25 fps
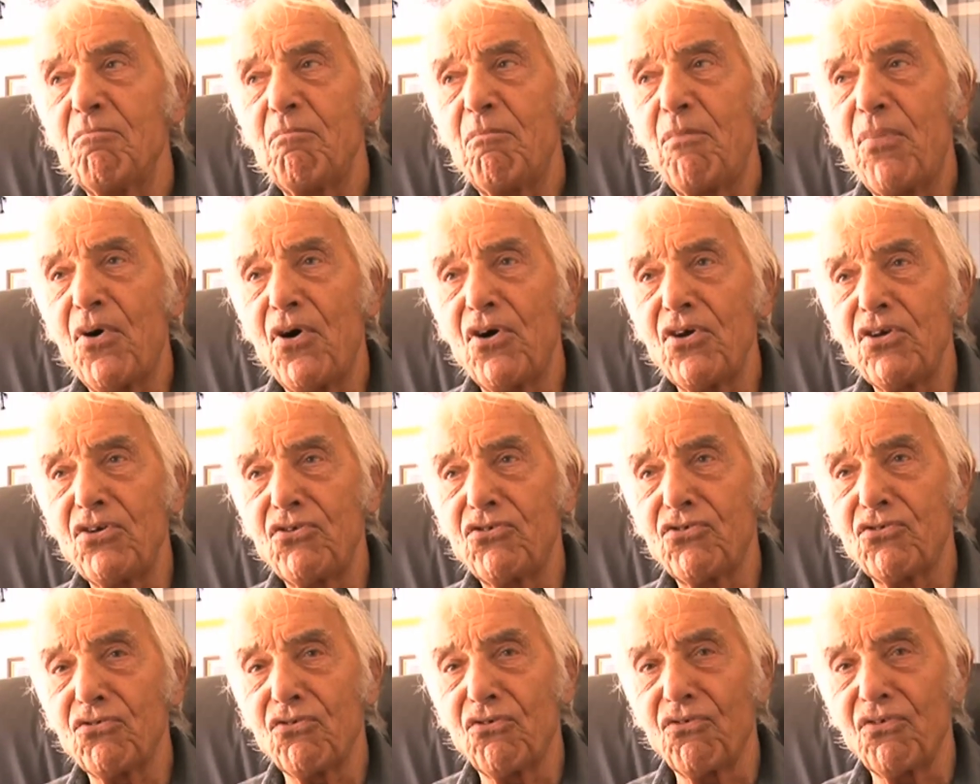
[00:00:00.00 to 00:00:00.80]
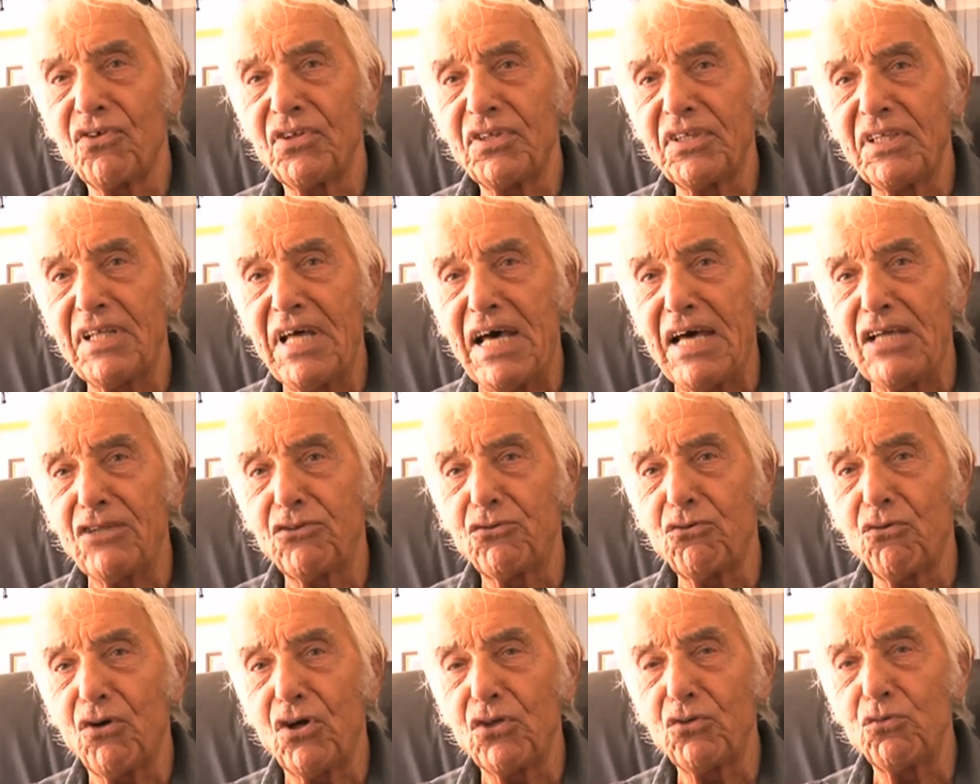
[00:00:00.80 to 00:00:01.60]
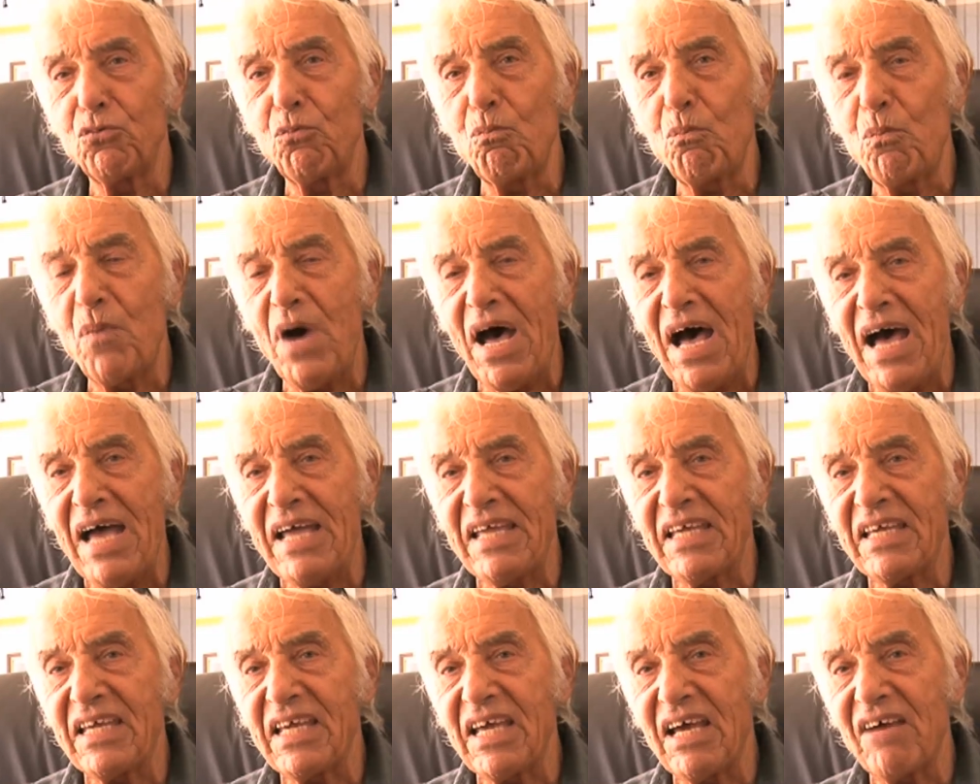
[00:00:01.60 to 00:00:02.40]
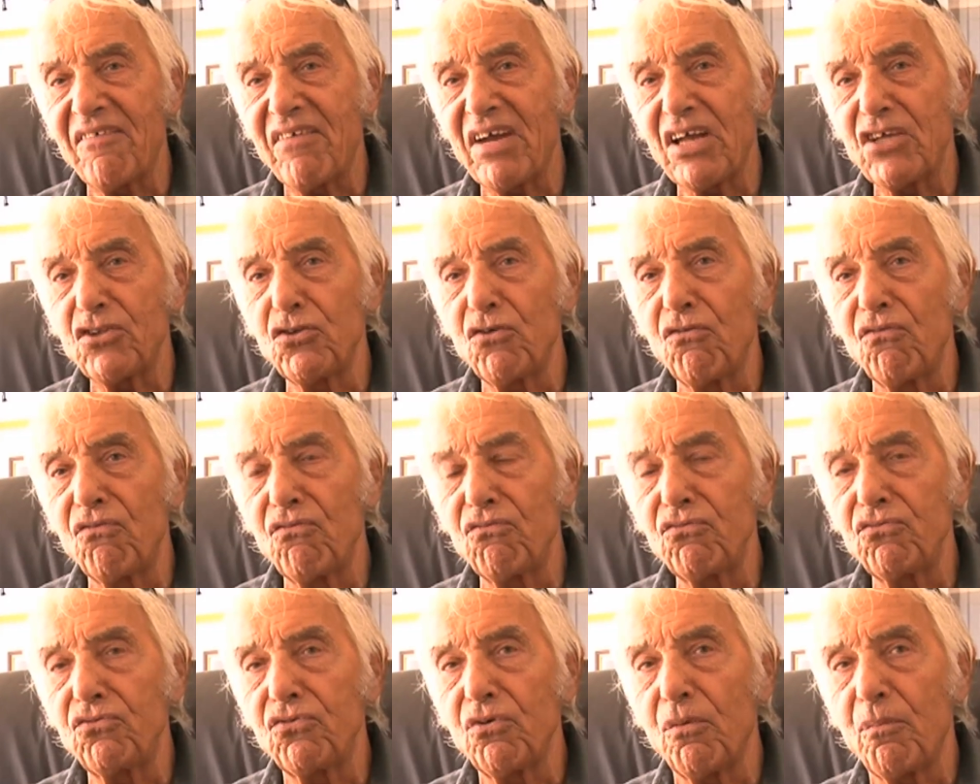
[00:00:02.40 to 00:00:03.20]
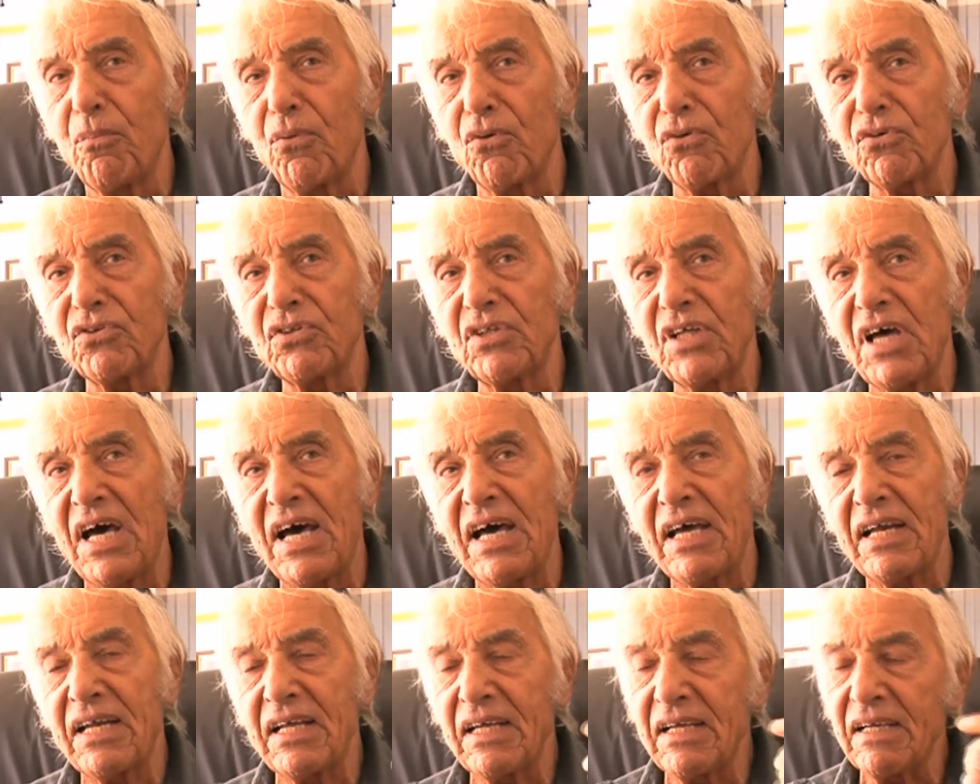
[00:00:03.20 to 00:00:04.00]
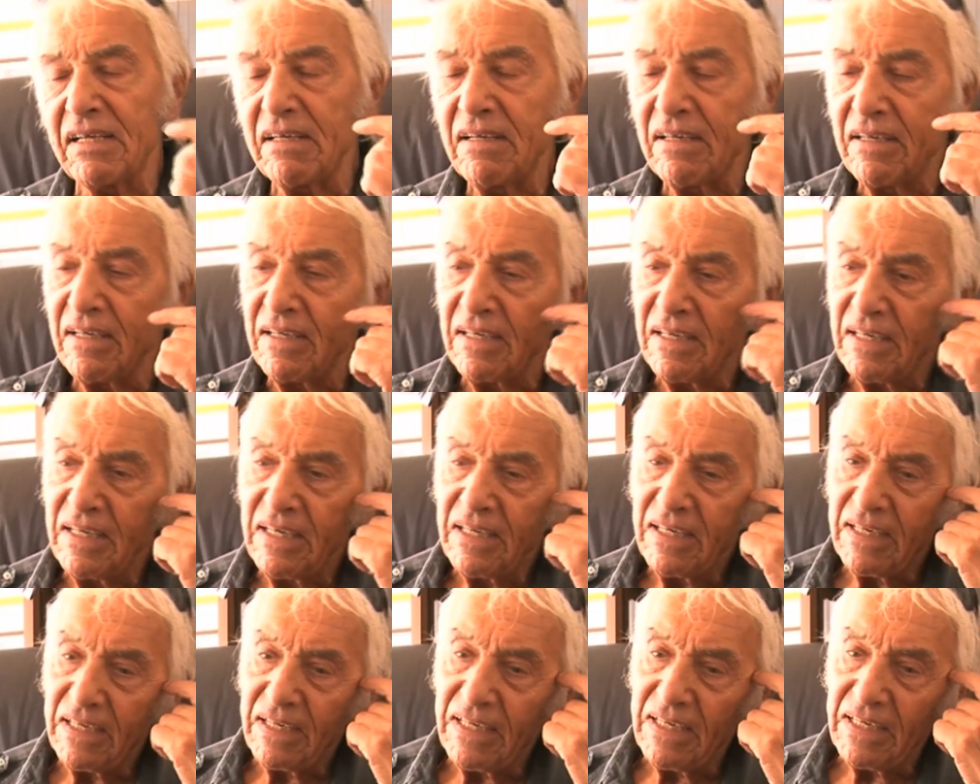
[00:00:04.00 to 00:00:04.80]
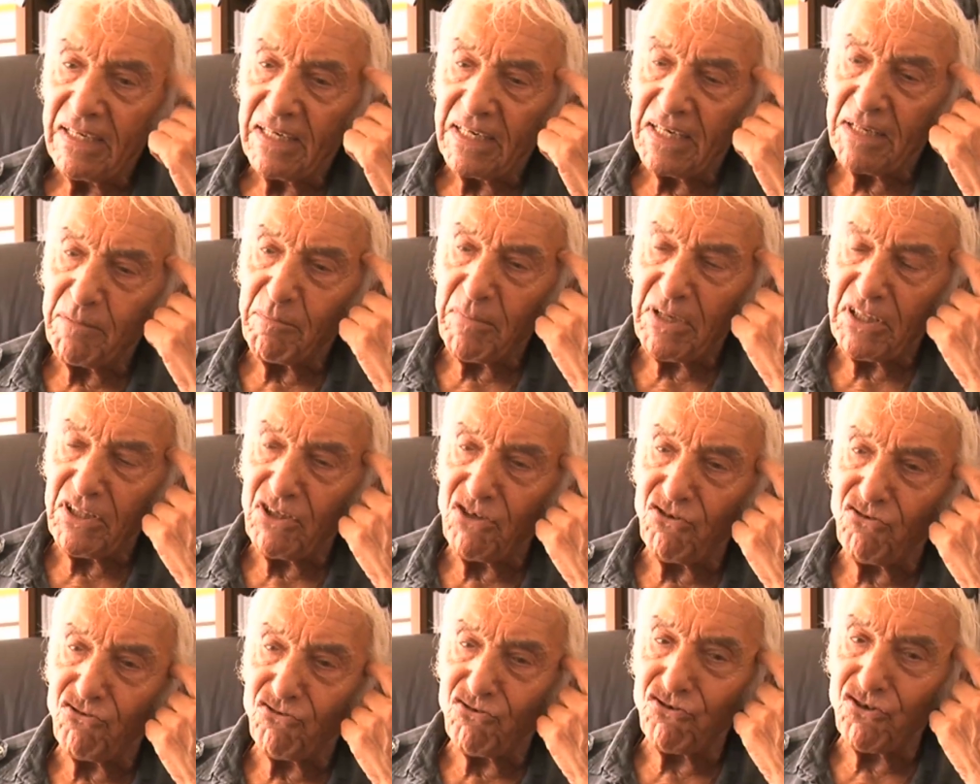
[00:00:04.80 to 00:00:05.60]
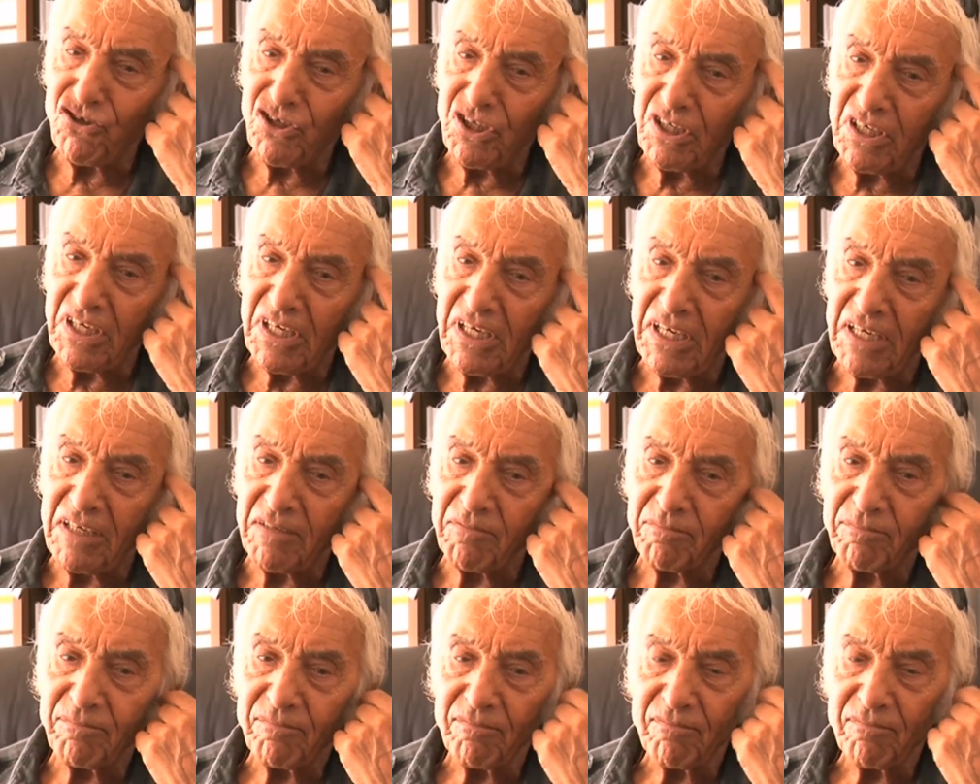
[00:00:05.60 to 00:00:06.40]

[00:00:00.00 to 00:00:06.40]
poi sono andato a Dubai che avrei dovuto portare le medicine